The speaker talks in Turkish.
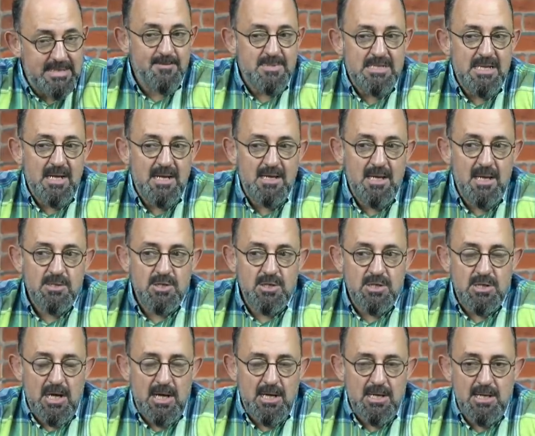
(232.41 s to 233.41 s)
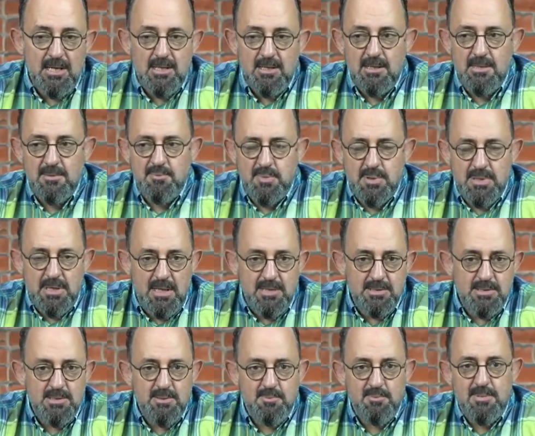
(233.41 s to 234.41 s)
Mesela dirayetli,
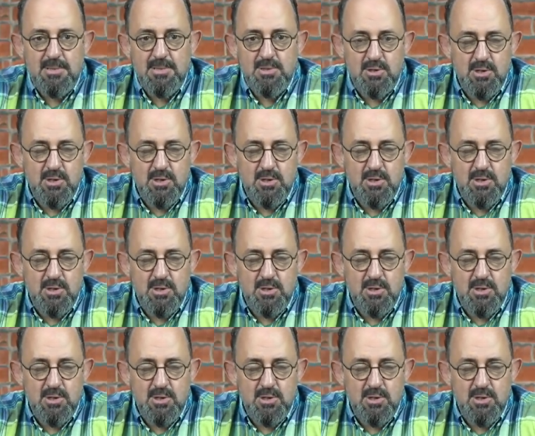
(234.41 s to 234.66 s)
prensipli,